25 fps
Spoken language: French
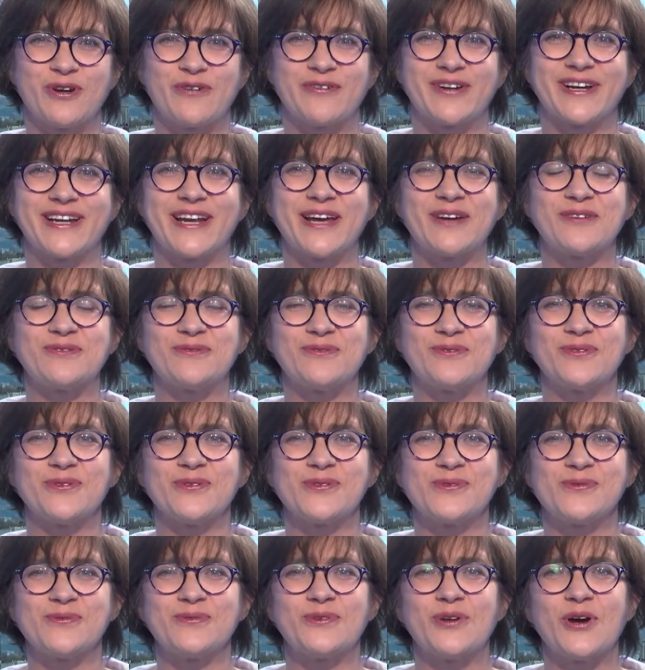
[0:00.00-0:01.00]
avec l'actu dans
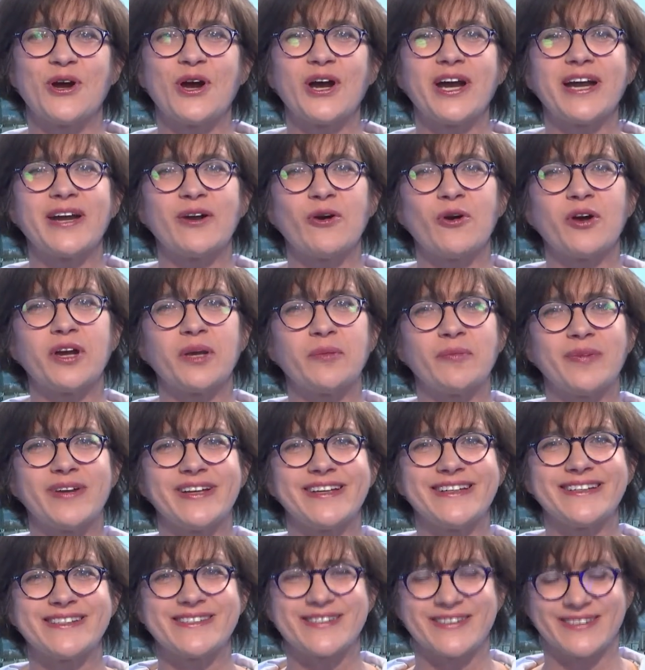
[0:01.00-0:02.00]
une heure et en
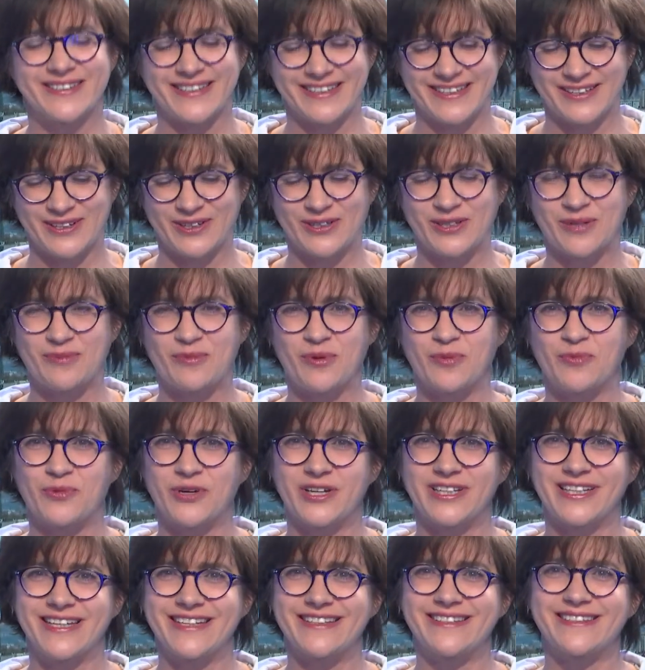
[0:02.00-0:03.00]
replay sur
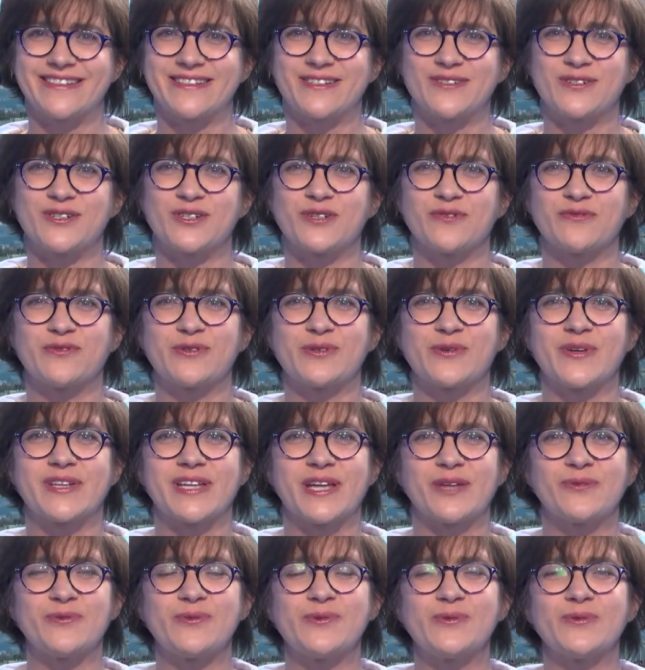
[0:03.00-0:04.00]
telegrenoble.net. Je vous souhaite
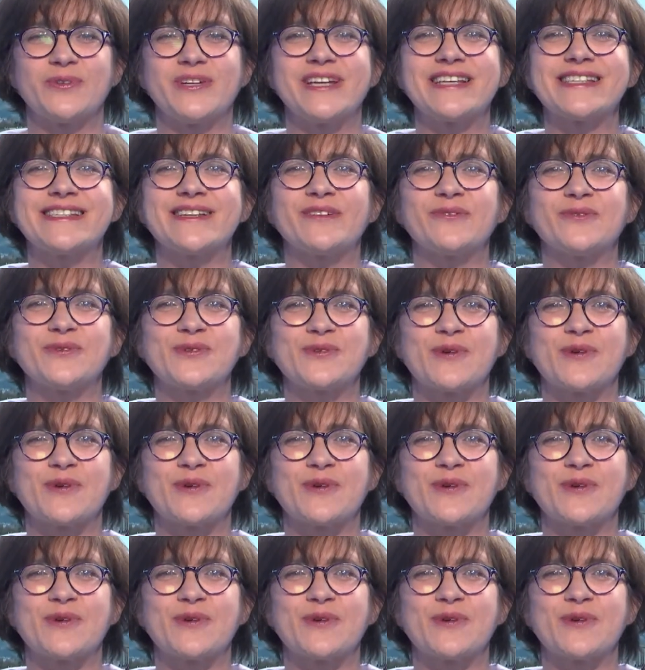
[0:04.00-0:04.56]
à tous une excellente